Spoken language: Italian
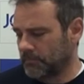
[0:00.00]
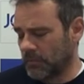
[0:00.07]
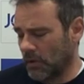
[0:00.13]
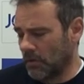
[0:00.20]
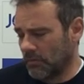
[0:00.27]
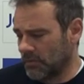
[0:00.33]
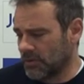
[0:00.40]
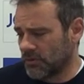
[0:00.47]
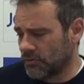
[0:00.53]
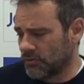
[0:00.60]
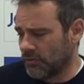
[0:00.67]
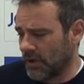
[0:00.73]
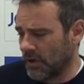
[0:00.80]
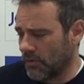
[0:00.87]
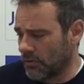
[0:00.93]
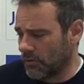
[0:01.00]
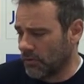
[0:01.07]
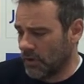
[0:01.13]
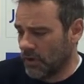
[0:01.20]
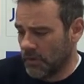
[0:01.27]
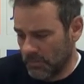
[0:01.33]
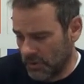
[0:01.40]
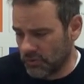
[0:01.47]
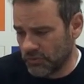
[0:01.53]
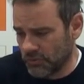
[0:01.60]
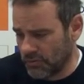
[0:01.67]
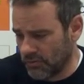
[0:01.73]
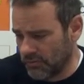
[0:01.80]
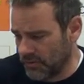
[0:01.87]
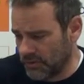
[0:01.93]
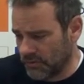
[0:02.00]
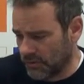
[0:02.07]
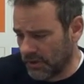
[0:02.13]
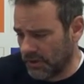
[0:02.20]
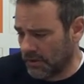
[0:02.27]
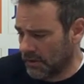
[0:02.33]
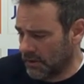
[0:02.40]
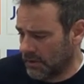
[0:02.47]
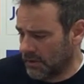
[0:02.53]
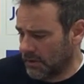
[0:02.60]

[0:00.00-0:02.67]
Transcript: No, no, questo sono d'accordo. Però sono convinto che,